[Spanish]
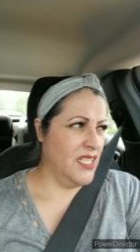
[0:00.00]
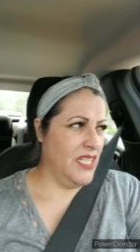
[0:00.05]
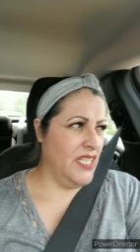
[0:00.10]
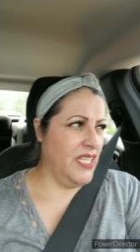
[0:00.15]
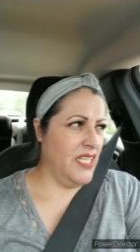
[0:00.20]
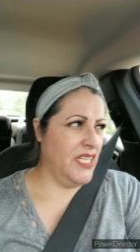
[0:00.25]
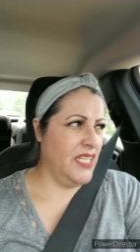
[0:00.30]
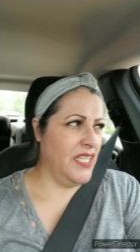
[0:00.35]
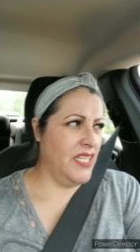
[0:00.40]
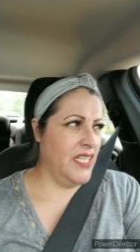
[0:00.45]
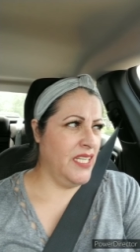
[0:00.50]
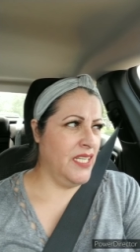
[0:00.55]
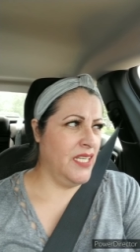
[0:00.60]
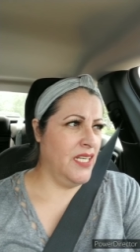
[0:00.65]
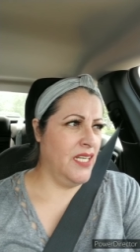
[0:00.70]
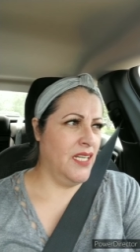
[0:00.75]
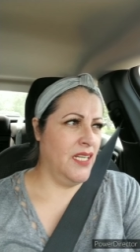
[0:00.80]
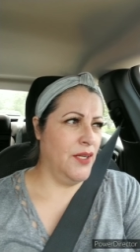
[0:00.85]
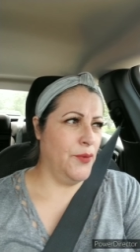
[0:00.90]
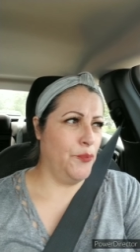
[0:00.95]
Y
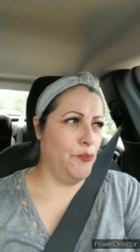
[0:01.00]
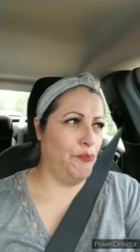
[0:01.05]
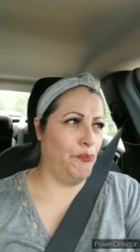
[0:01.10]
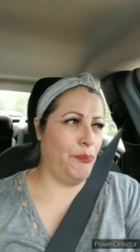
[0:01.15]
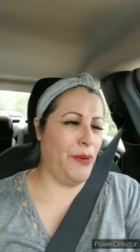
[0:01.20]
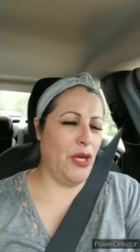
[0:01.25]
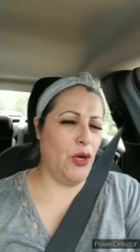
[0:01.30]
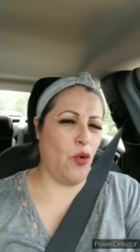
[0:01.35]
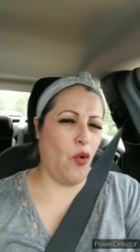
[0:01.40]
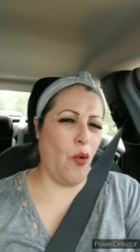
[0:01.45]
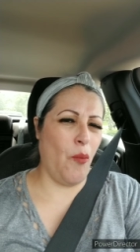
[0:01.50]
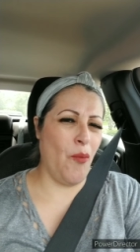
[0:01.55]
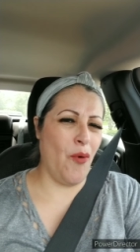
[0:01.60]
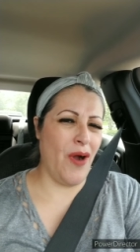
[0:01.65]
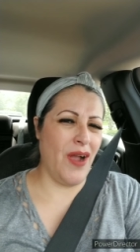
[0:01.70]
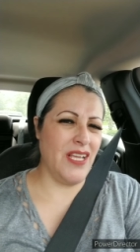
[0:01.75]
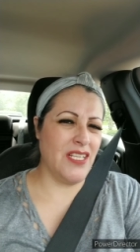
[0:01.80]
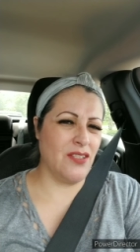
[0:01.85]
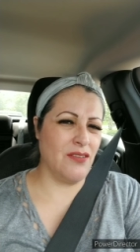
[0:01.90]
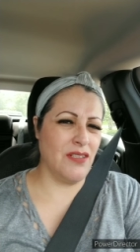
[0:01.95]
pero
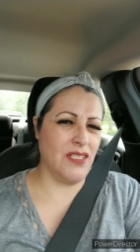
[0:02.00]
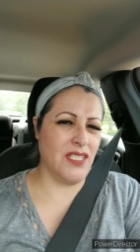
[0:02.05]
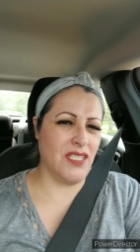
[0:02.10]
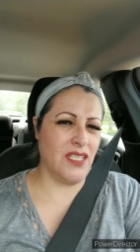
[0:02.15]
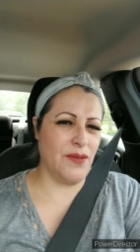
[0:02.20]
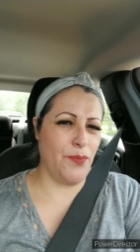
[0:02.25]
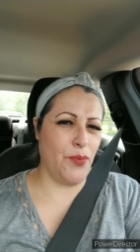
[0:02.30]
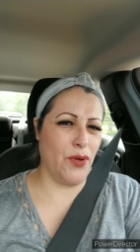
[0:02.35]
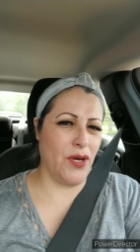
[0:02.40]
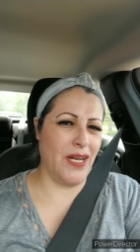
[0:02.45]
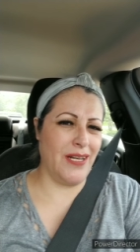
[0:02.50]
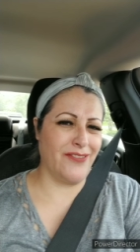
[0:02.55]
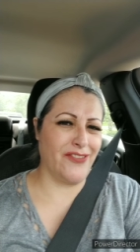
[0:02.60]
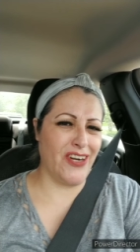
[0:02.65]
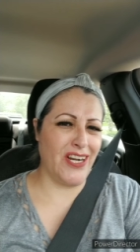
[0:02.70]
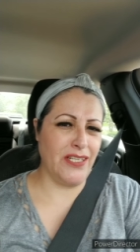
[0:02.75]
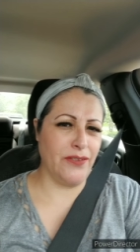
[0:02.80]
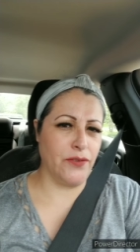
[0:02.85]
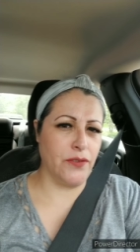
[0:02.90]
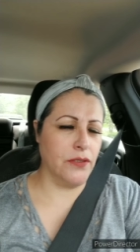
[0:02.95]
como eso es por el
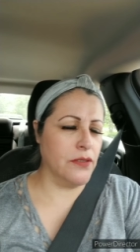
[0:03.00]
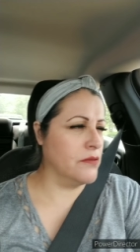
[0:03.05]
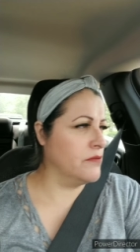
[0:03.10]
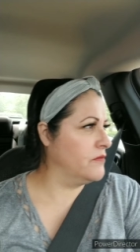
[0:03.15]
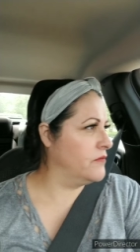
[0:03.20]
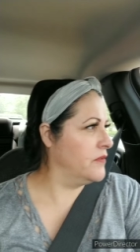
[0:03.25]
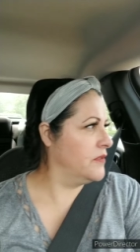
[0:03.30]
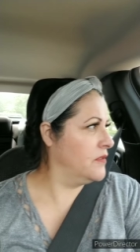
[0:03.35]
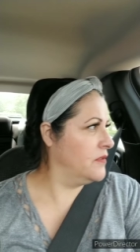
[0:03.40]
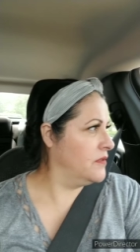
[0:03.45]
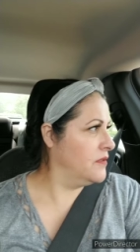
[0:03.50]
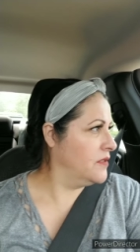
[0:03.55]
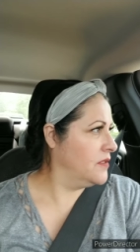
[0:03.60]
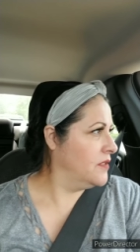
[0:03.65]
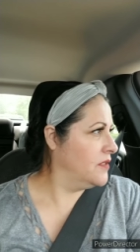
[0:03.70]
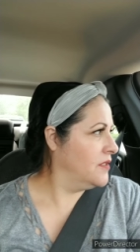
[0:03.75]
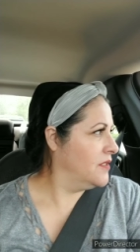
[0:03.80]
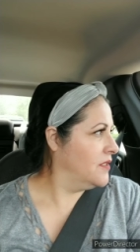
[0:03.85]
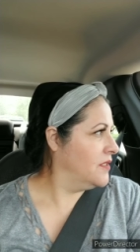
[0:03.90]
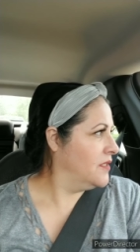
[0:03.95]
drive through,
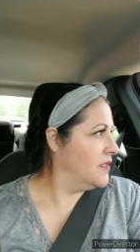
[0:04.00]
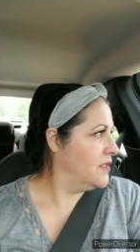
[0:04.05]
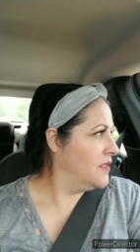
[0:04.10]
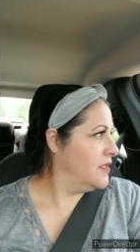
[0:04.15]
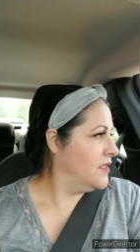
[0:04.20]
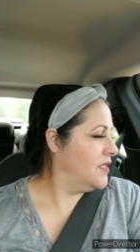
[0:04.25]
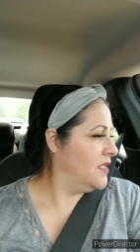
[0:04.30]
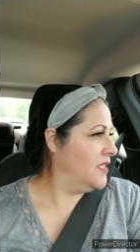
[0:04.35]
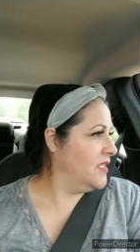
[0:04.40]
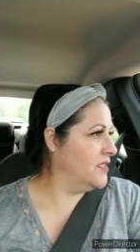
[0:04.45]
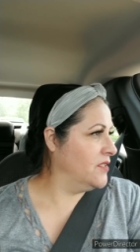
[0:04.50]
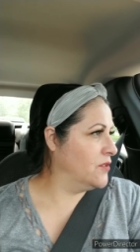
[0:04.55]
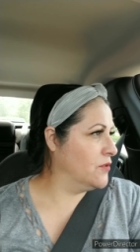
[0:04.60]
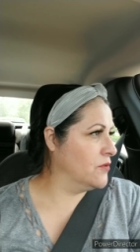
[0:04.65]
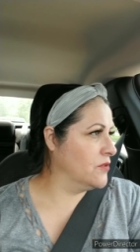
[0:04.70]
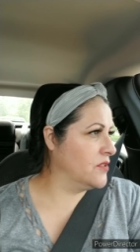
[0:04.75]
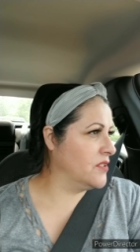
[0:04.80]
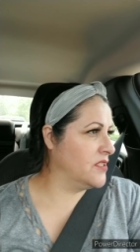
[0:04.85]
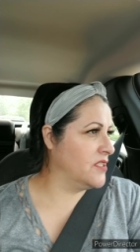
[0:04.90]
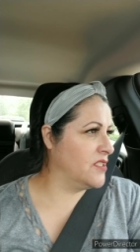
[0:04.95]

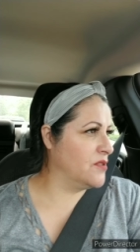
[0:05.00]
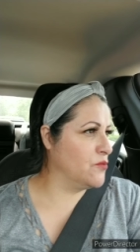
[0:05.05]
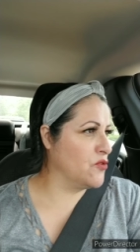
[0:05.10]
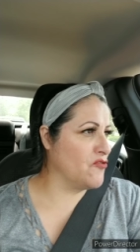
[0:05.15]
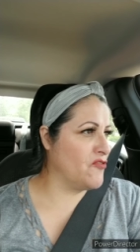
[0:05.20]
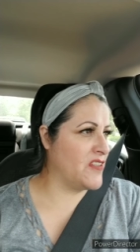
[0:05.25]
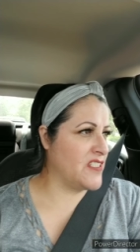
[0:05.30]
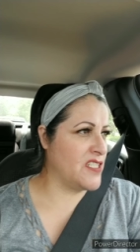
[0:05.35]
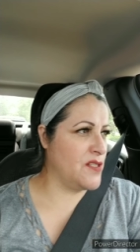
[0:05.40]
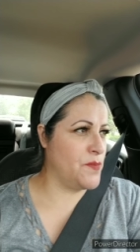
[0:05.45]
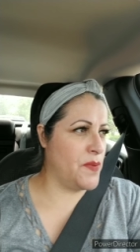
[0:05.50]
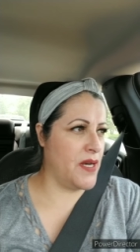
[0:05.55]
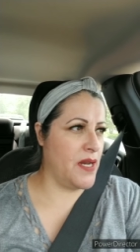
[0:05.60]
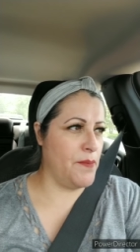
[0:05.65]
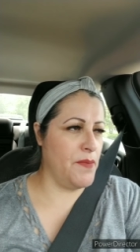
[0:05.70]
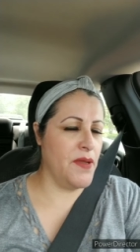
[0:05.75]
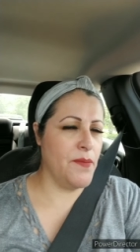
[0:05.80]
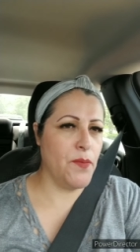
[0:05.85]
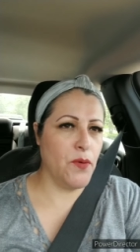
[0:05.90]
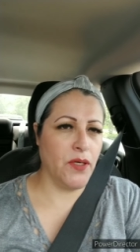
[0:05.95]
entonces es muy fácil
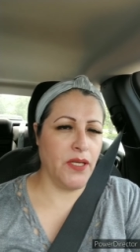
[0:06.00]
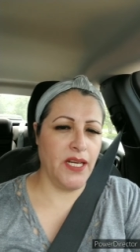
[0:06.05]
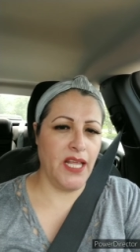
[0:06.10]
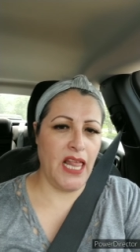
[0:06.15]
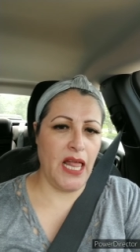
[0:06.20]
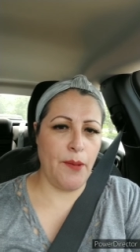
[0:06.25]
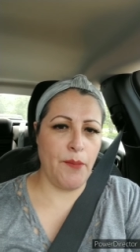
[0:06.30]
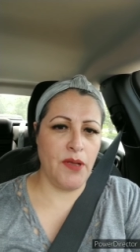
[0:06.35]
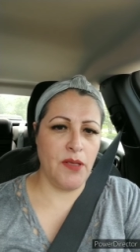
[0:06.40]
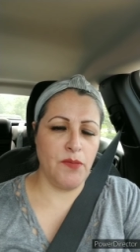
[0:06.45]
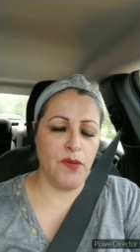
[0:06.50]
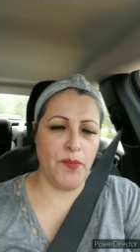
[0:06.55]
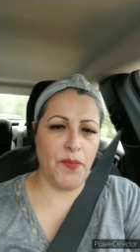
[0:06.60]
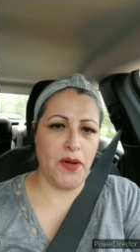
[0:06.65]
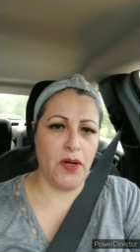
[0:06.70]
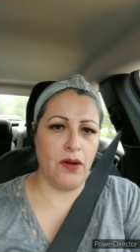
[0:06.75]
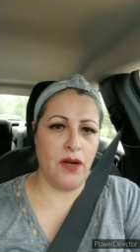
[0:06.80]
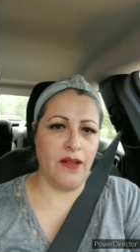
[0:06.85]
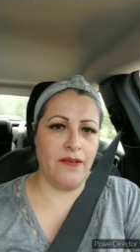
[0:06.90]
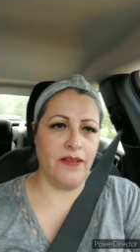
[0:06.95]
para mí porque nada más me
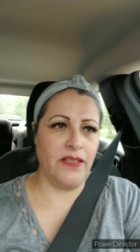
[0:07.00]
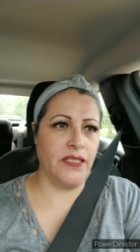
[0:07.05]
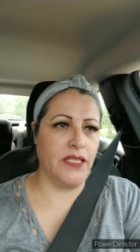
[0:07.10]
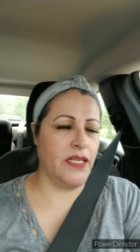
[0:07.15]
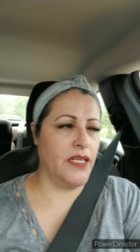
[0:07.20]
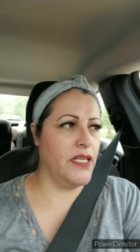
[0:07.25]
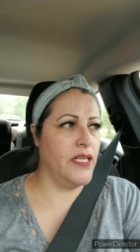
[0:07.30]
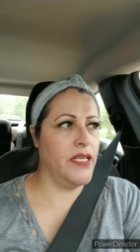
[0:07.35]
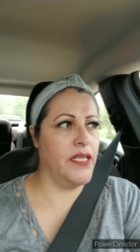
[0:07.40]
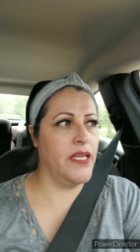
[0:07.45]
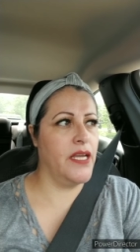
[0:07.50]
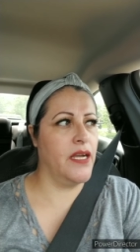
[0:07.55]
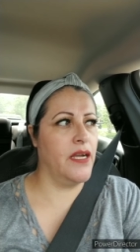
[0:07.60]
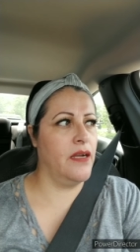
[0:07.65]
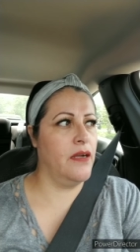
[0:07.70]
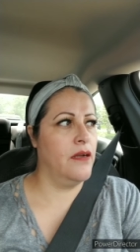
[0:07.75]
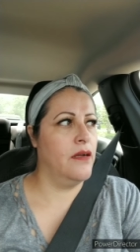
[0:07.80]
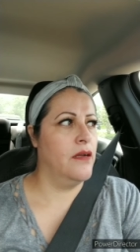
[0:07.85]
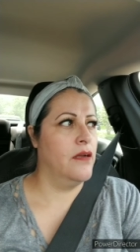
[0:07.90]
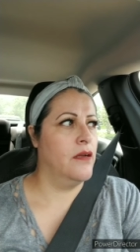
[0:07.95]
paro en la
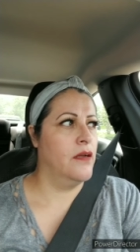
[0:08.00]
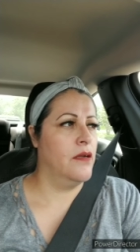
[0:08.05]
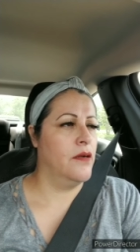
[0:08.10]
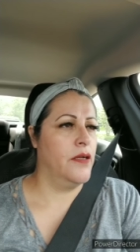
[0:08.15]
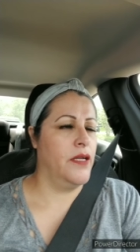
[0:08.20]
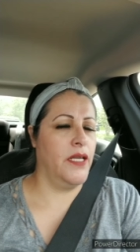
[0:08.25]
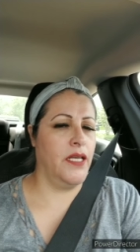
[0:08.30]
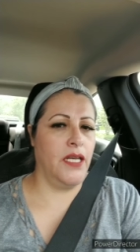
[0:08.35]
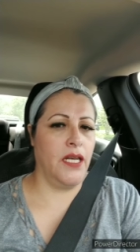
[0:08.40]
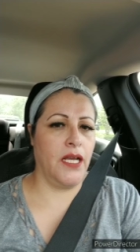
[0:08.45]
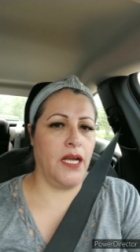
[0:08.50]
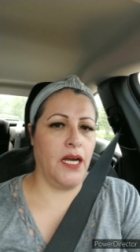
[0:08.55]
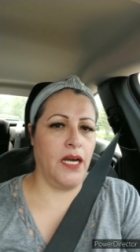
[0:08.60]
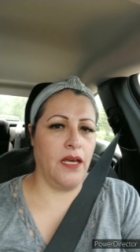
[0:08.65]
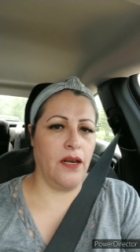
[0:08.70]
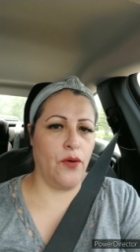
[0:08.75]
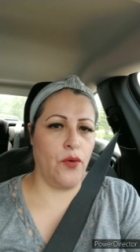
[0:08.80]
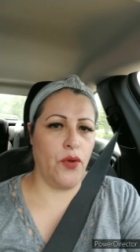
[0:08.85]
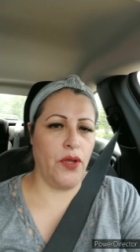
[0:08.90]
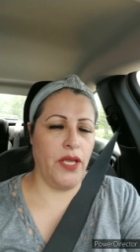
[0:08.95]
ventanilla, en el
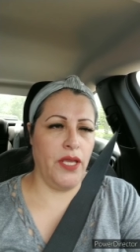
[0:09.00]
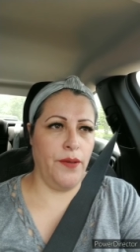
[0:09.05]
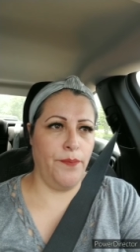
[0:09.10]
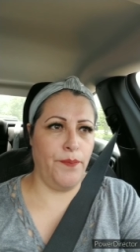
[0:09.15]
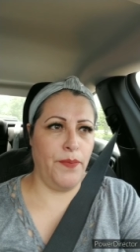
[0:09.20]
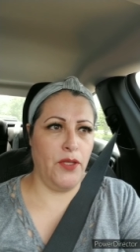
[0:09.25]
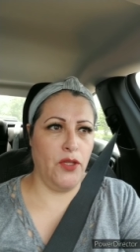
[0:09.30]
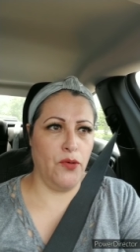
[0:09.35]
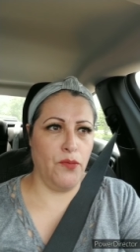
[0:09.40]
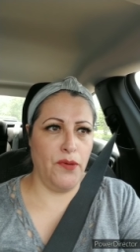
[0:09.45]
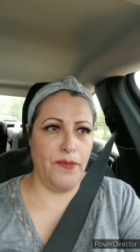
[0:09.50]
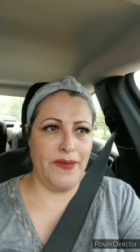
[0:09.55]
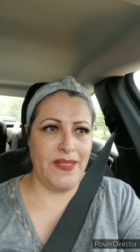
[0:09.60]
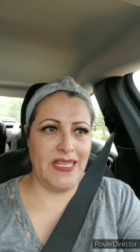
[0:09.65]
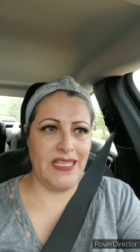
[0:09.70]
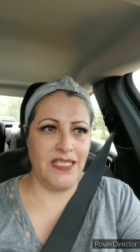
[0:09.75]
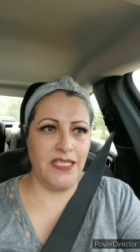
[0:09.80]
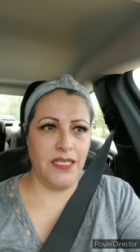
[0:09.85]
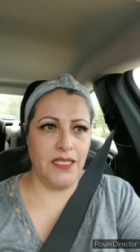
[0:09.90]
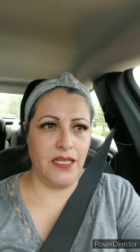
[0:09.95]
carro y pido mi
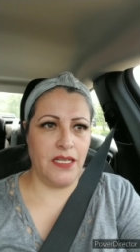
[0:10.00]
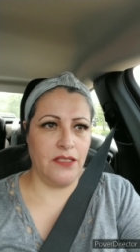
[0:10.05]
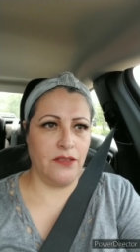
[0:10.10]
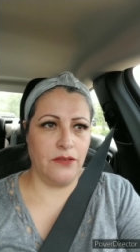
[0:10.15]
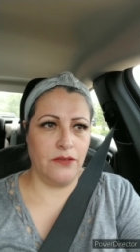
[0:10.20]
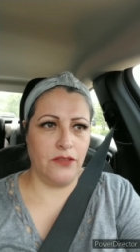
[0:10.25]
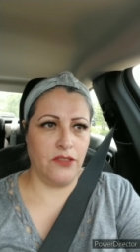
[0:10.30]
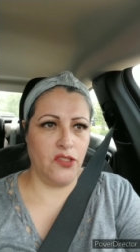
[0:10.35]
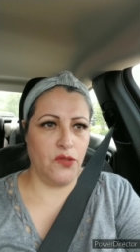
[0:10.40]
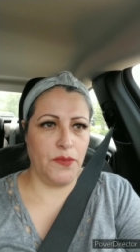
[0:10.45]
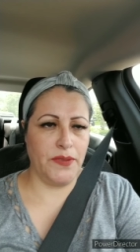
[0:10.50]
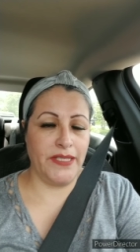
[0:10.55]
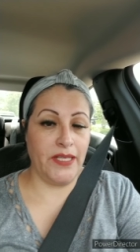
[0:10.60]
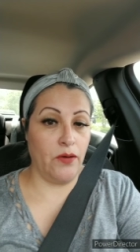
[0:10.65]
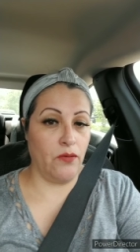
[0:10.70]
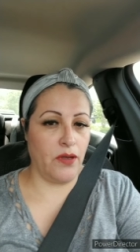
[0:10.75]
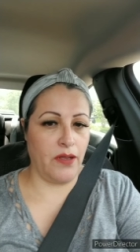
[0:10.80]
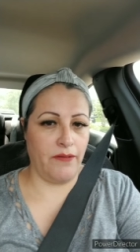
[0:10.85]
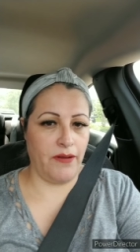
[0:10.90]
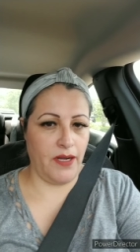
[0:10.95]
medicina. Entonces no me
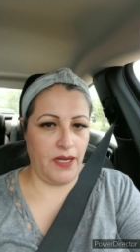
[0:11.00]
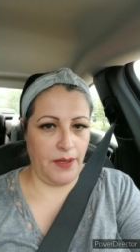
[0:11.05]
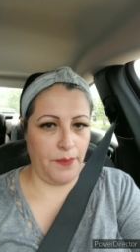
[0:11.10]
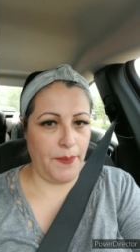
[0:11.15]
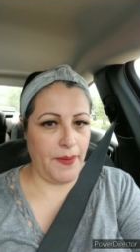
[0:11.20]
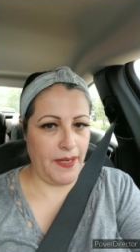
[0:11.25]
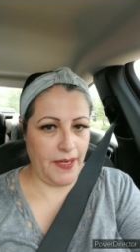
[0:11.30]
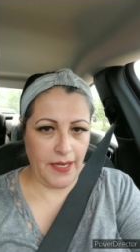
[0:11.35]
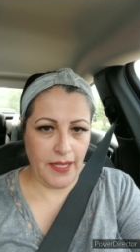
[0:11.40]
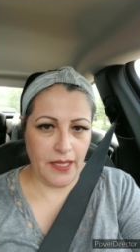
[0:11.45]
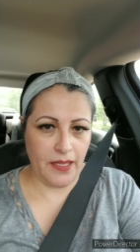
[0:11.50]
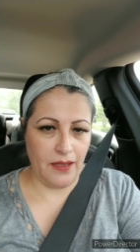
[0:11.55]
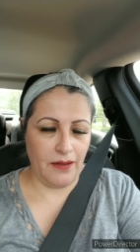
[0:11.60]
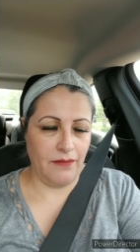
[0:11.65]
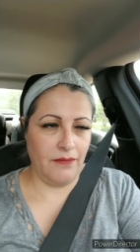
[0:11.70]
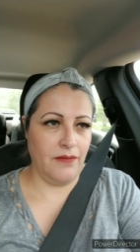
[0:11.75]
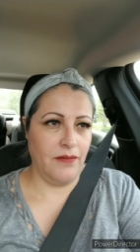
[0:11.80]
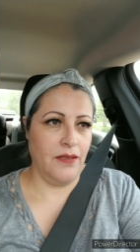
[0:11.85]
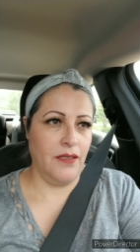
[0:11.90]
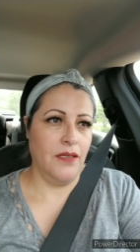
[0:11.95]
tengo que bajar para nada.